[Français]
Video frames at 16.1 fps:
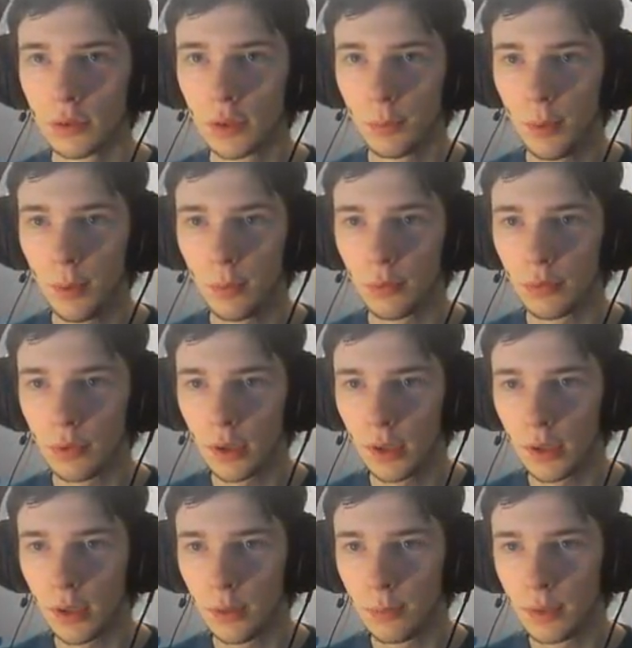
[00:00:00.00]
Je sais pas, mais en tout
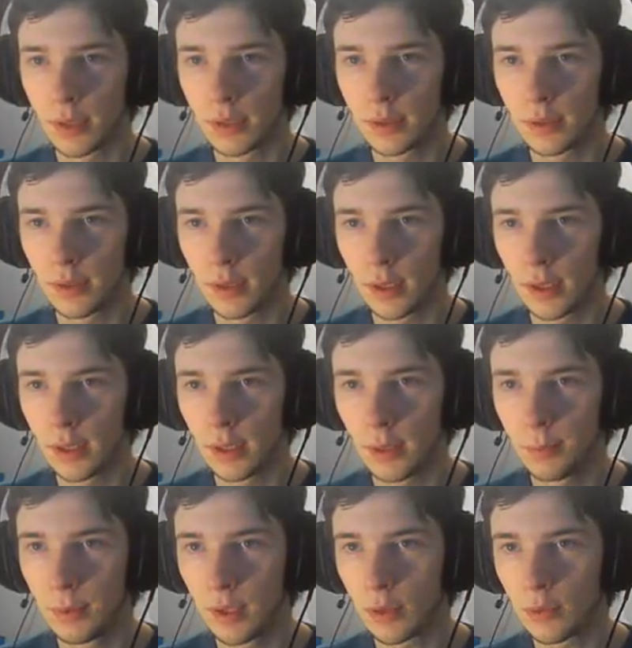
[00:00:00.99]
cas, elle est habillée, elle
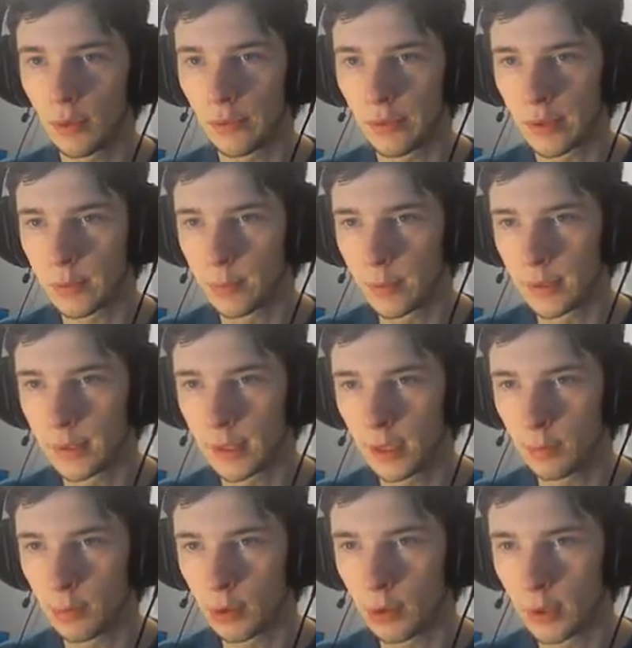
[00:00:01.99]
est habillée et coiffée
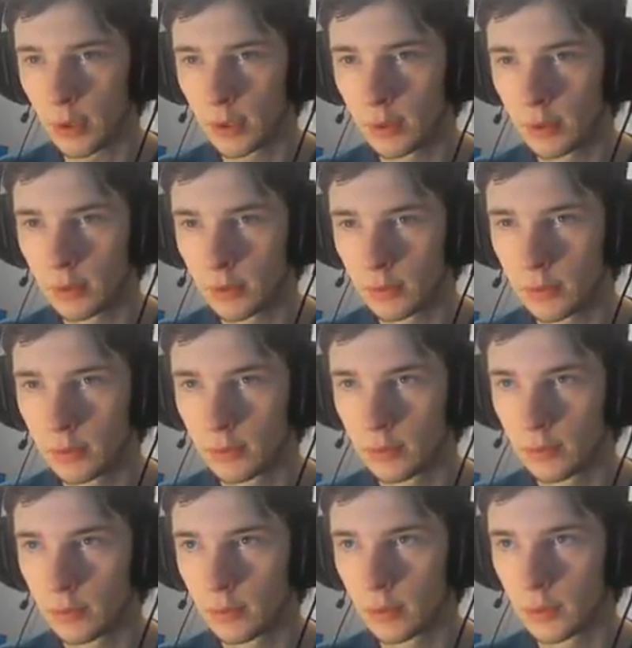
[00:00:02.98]
spécialement. Hein.
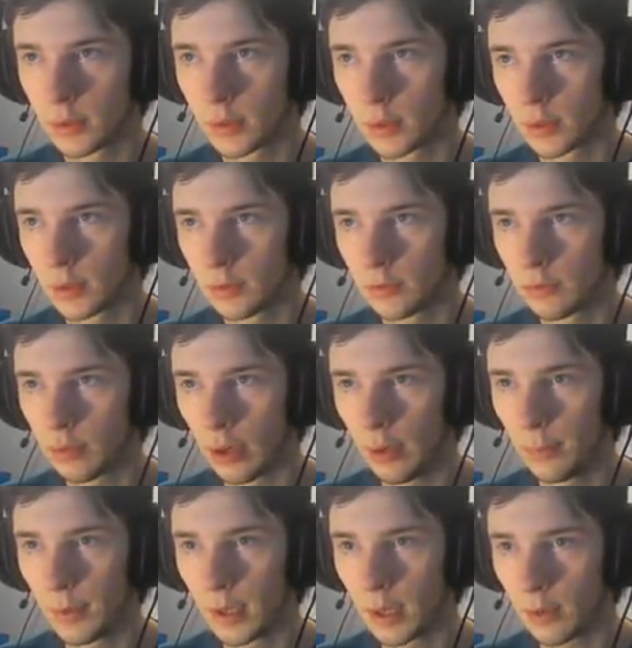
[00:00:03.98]
Faut
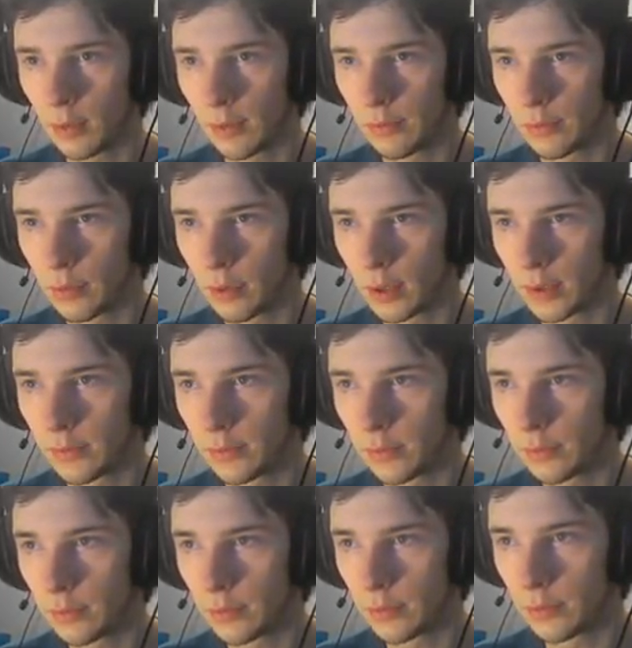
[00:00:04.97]
aimer la coiffure, hein.
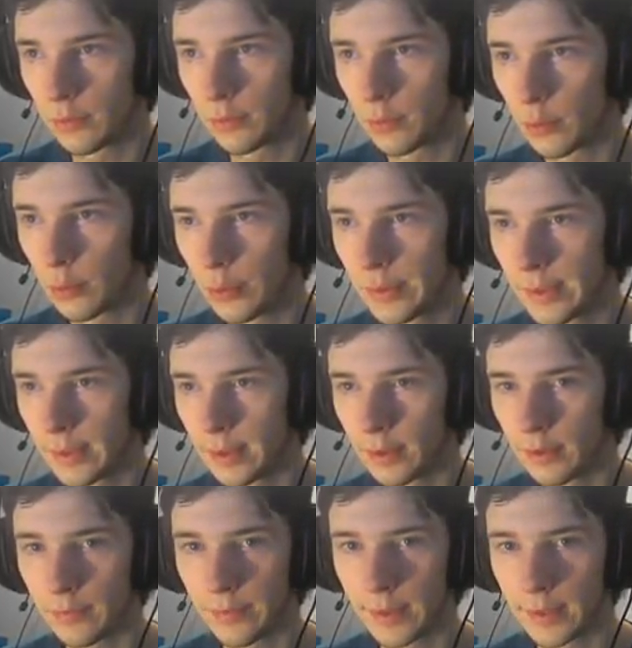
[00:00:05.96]
faut, oser, en